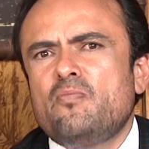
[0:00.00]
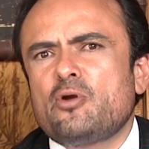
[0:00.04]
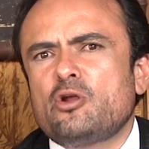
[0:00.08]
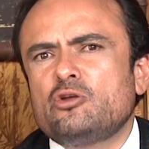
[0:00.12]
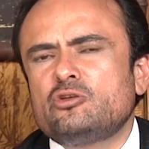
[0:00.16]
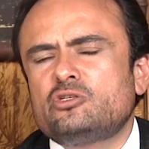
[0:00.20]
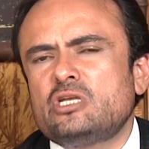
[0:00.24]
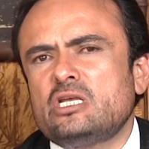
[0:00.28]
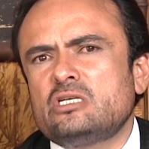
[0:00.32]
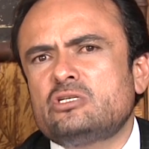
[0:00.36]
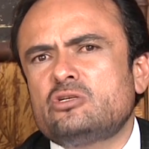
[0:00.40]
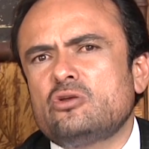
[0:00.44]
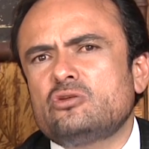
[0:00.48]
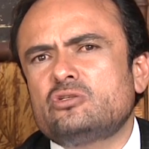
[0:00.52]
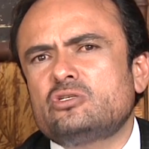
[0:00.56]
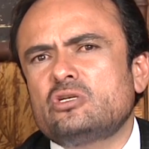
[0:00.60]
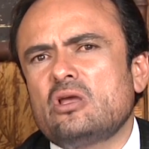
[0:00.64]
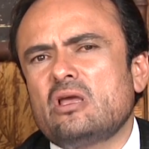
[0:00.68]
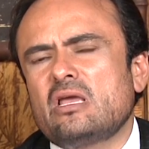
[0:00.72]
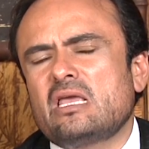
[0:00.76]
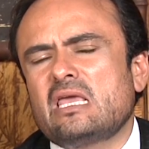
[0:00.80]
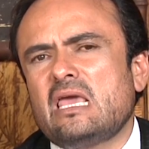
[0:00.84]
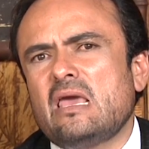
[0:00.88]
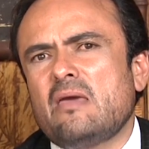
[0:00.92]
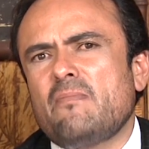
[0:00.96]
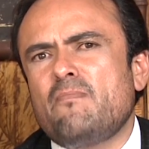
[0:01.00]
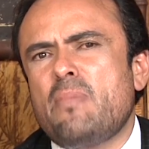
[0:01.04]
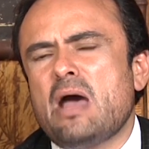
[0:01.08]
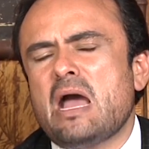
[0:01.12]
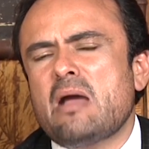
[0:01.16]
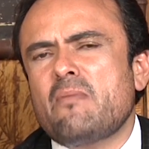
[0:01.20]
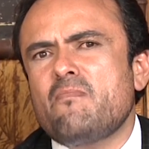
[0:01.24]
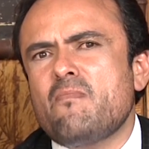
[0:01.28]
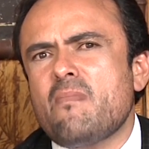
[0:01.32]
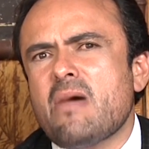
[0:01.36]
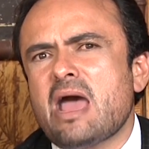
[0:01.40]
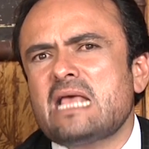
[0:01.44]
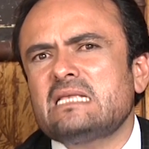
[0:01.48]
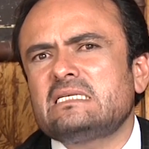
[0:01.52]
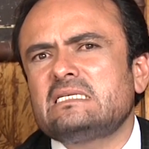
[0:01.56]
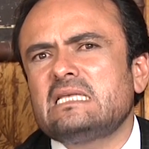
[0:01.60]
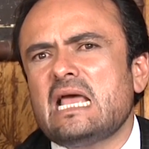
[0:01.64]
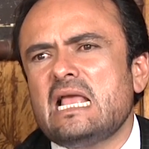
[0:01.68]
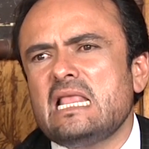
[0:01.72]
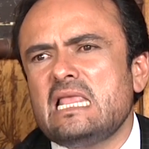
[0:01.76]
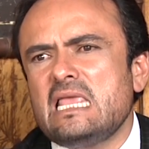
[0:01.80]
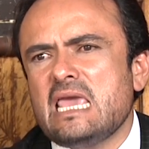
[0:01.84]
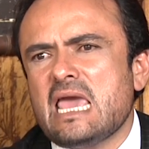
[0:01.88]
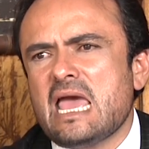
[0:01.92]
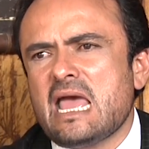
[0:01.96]
procesos que van más
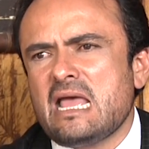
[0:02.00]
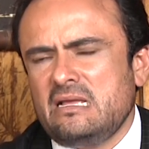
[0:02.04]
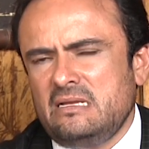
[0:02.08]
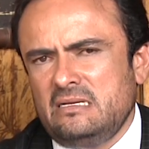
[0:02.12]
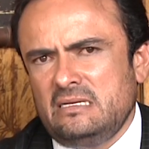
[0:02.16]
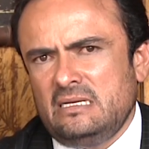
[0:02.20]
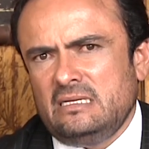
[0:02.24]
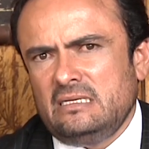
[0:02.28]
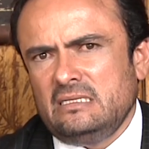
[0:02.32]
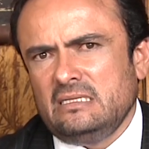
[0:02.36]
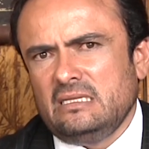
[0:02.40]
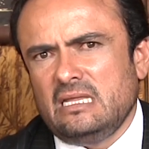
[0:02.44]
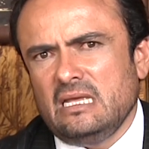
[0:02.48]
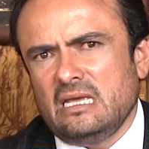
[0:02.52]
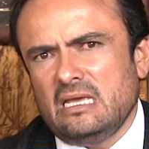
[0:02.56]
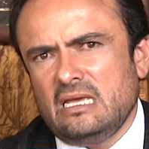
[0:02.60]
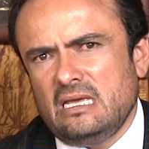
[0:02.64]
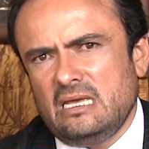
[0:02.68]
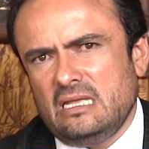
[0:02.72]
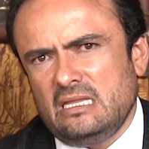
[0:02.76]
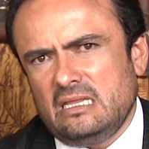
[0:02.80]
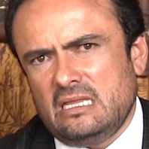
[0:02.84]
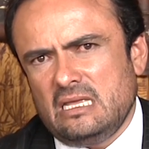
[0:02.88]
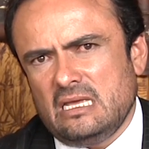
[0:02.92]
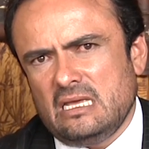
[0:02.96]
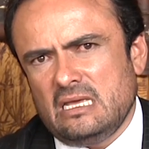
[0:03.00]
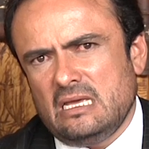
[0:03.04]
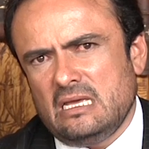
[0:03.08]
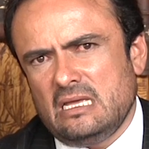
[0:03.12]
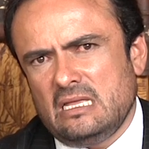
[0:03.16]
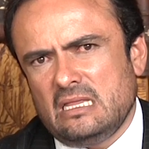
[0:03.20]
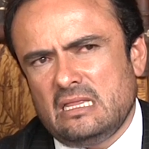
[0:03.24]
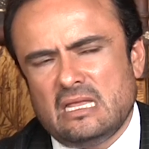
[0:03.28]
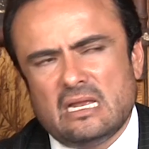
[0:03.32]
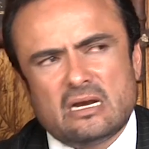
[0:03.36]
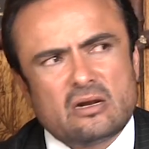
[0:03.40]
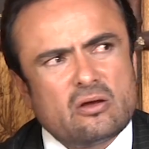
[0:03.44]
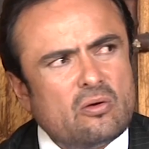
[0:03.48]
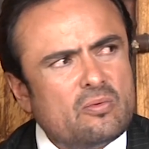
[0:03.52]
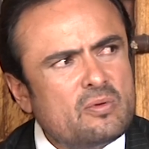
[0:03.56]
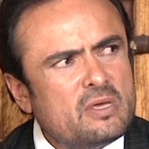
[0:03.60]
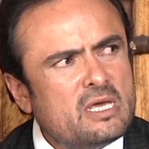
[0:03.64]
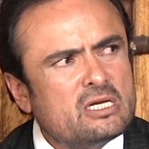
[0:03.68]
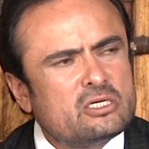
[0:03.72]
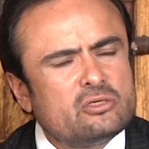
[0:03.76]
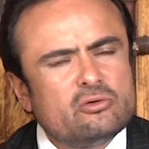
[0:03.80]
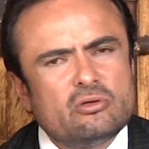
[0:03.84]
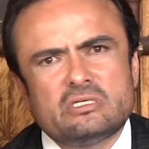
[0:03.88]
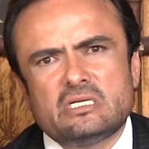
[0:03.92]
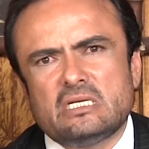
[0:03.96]
allá del
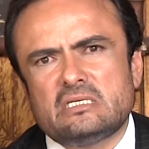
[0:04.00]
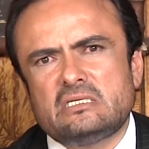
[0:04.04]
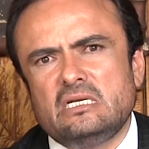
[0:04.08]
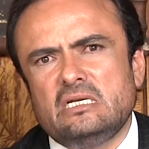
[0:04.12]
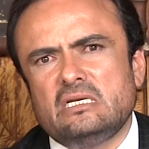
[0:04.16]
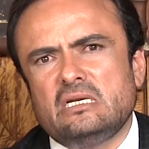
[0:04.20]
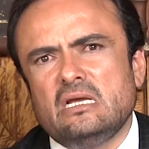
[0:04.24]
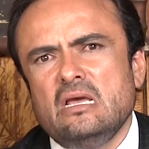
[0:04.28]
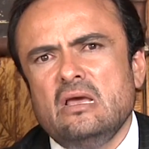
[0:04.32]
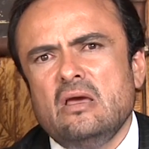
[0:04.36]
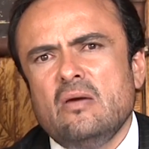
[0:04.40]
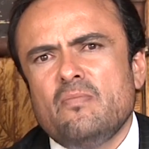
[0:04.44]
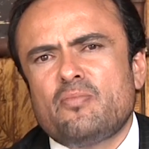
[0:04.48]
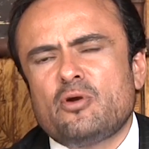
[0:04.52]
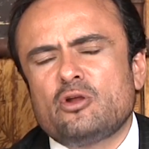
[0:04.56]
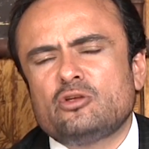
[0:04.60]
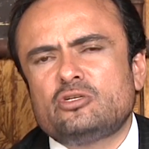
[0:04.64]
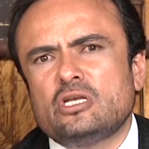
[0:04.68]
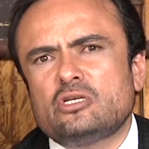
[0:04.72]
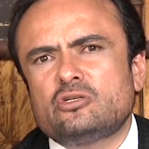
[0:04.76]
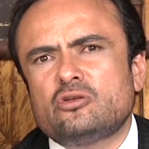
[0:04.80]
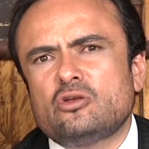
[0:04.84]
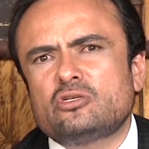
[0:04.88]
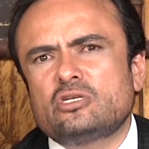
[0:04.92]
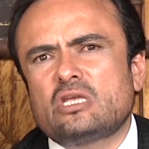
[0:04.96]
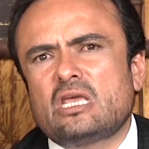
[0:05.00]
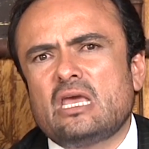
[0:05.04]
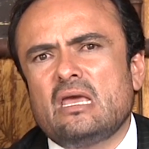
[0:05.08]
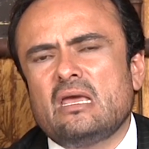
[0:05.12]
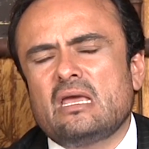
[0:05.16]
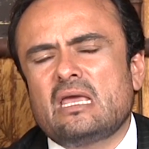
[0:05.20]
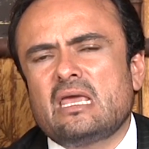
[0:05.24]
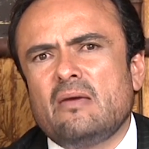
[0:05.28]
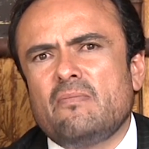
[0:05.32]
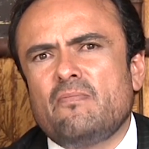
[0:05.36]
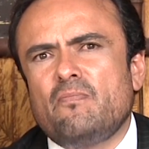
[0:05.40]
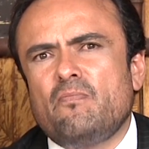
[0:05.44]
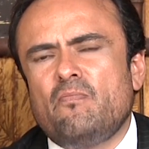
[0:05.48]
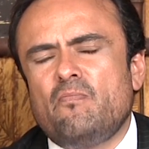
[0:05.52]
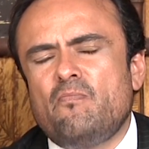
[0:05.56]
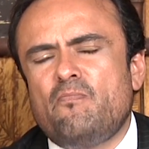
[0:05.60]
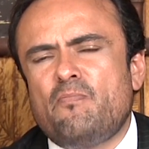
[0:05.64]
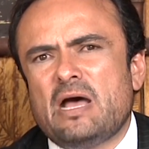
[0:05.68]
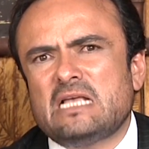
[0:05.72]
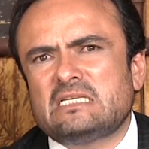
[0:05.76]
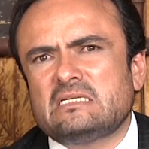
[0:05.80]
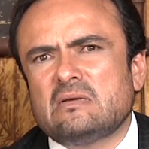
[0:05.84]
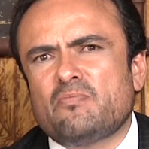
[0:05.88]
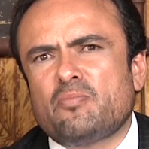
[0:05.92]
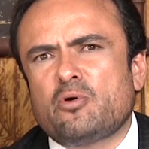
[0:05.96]
gobierno, es decir, procesos que
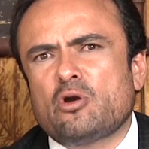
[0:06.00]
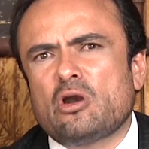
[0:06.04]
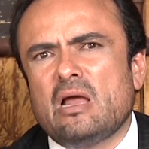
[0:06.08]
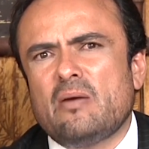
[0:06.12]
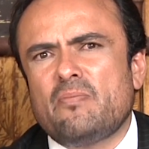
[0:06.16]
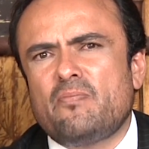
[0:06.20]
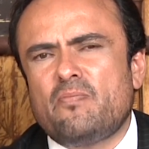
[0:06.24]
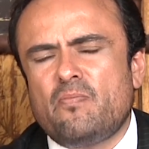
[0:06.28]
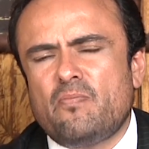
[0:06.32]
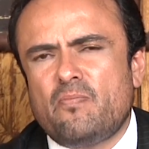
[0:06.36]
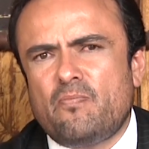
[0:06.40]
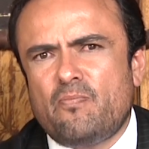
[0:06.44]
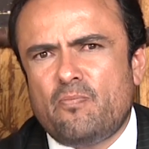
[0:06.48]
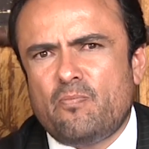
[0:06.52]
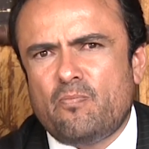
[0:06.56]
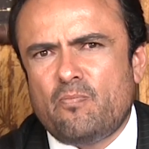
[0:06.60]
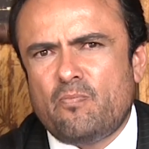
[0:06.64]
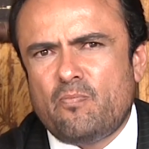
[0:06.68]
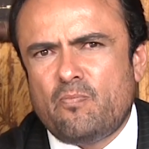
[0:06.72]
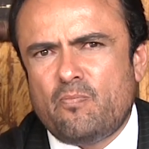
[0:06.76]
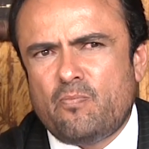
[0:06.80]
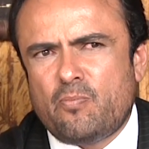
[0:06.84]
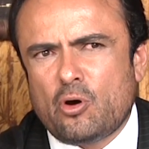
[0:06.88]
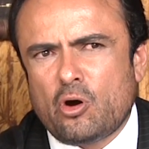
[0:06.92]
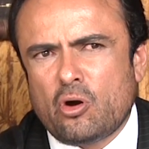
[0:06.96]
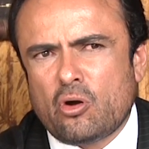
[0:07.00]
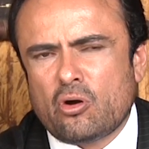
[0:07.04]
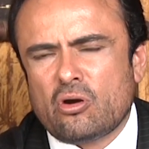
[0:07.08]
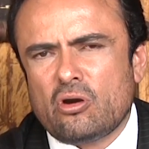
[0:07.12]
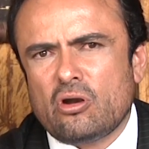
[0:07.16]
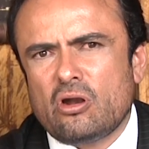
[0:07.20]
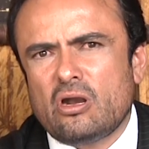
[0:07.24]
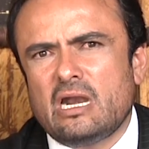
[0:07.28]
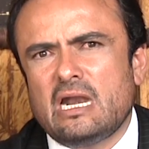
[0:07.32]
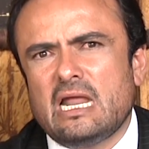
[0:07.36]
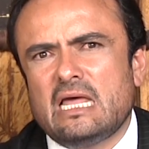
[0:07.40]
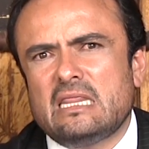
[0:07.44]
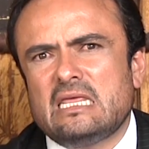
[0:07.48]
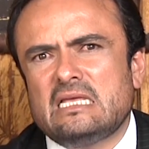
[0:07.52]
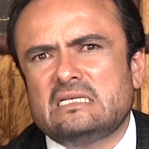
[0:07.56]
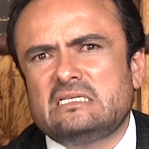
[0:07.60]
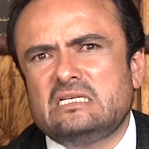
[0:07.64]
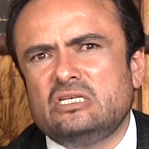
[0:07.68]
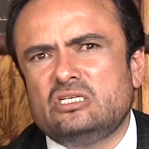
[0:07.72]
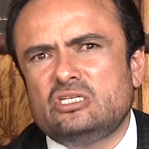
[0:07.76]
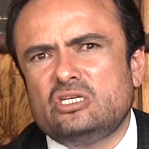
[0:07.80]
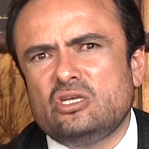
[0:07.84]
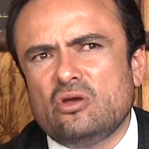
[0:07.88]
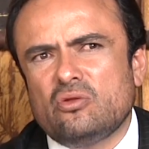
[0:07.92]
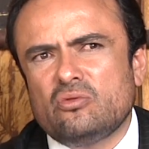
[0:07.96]
pasan por la por la
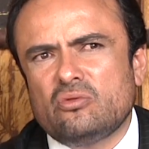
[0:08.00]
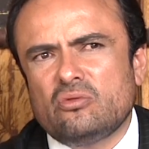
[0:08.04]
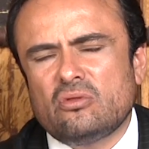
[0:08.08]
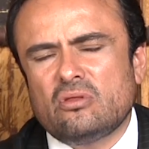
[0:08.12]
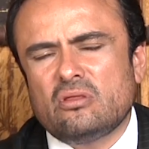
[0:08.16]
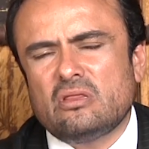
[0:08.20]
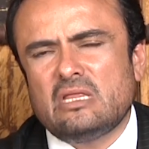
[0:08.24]
decisión